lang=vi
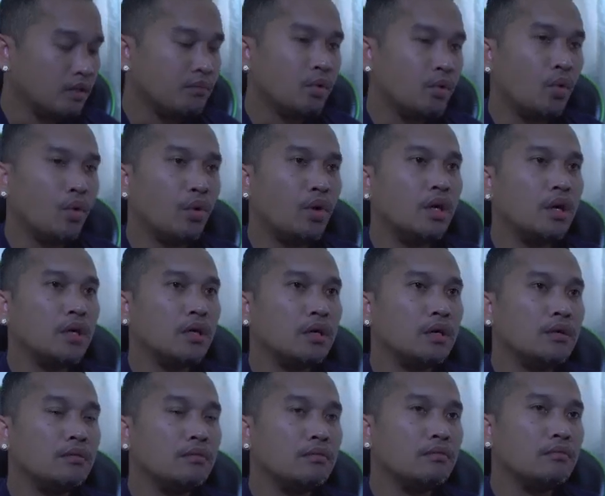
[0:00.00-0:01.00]
phú
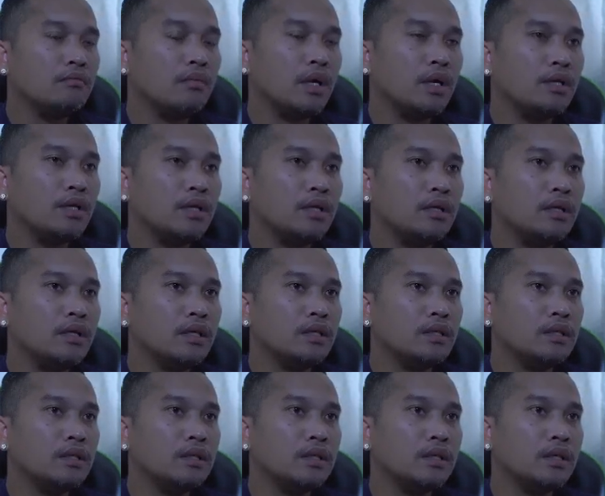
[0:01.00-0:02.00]
bởi dừng kịch
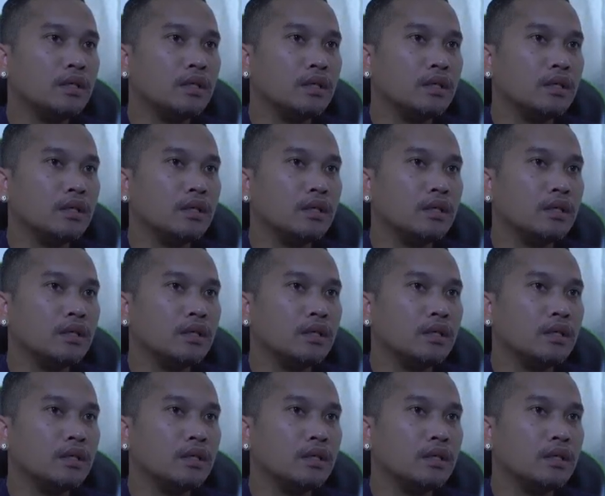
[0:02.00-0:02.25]
uh,